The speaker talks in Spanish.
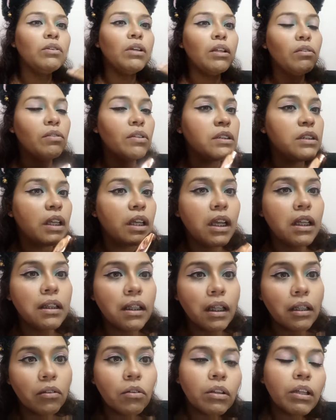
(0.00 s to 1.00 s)
ya no te está
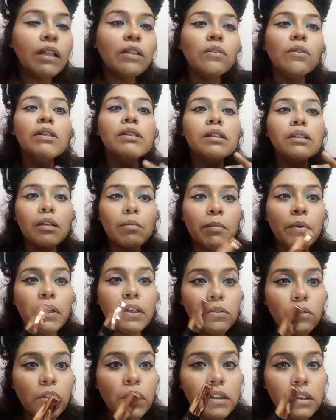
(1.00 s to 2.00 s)
encantando tanto, así es que por
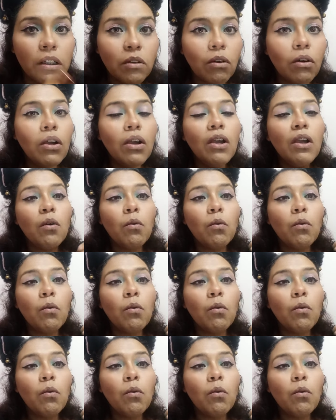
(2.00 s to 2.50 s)
eso les digo